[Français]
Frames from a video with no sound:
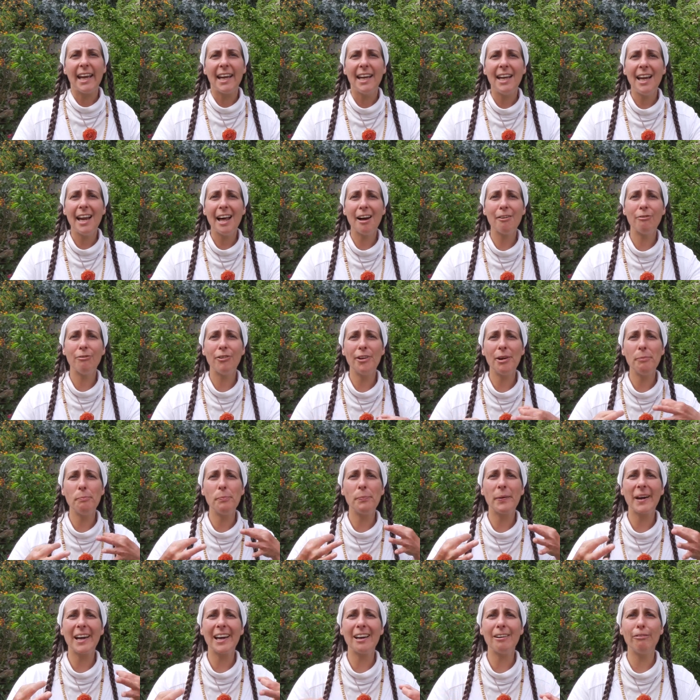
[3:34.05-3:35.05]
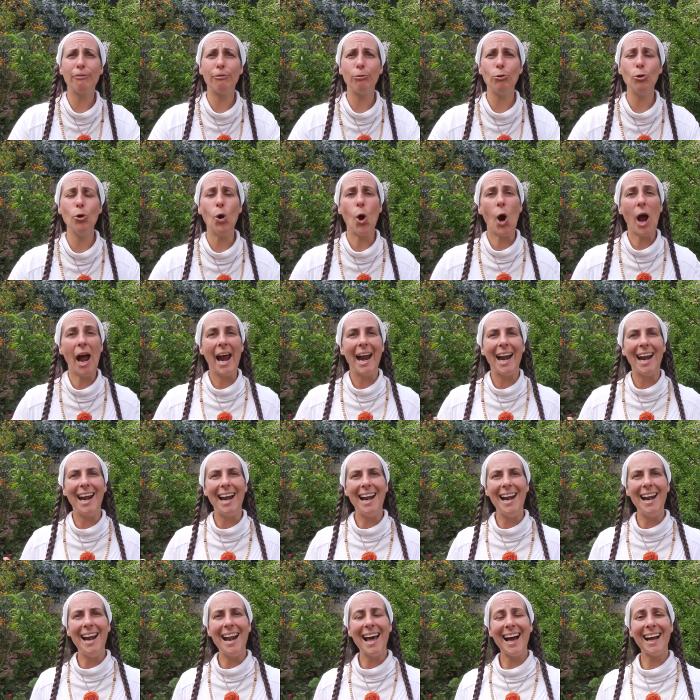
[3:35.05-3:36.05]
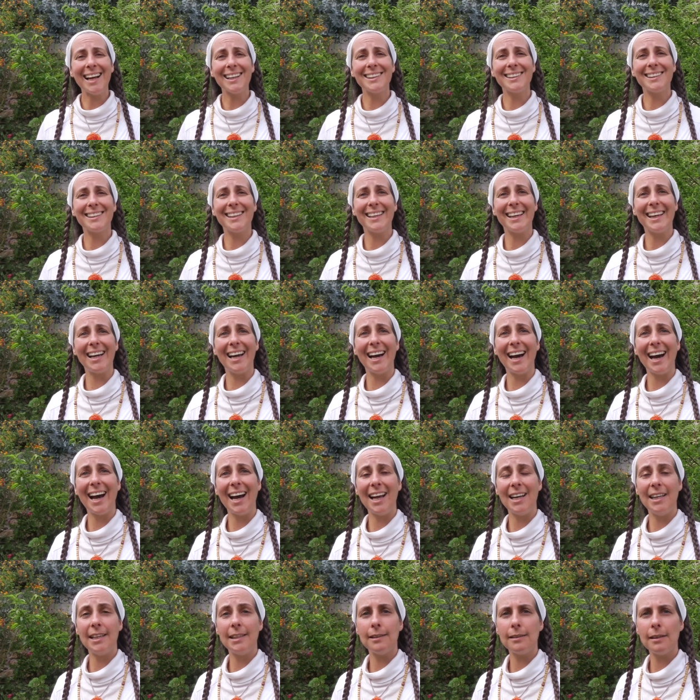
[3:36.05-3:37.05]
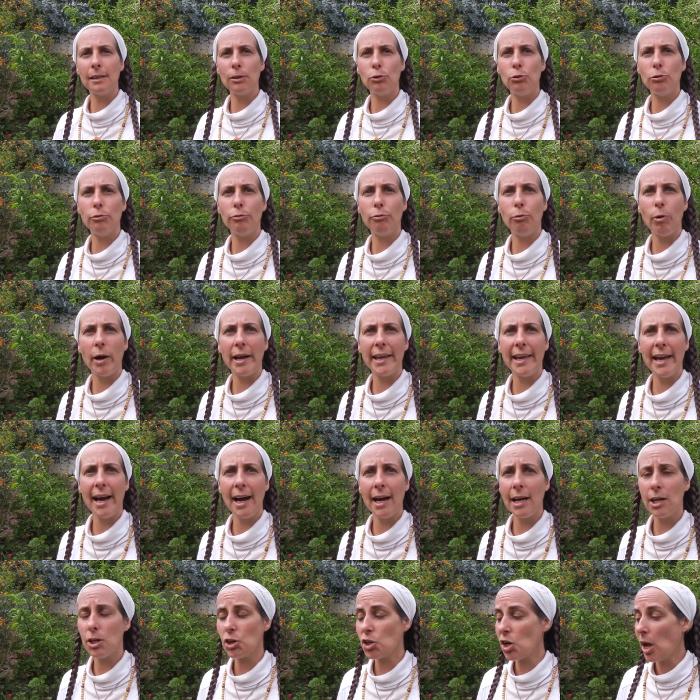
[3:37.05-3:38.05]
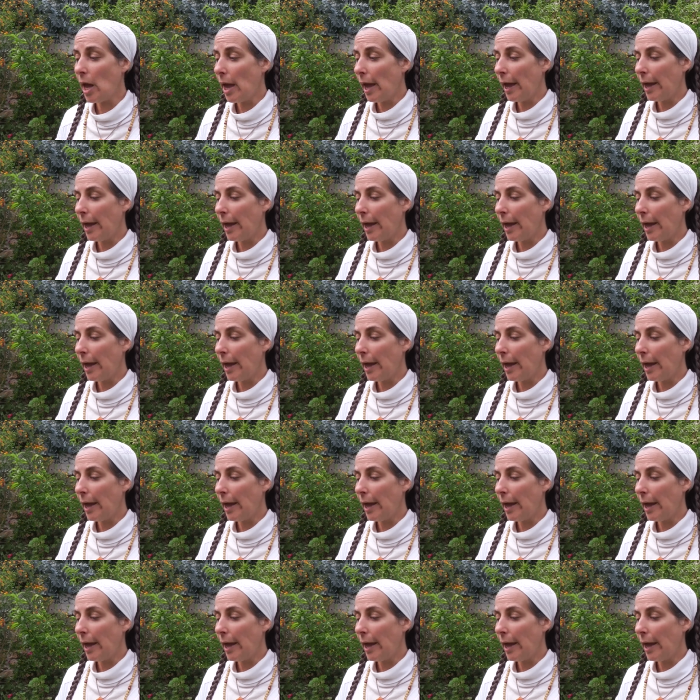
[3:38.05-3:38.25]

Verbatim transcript: Il avait prévu l'intégralité du voyage,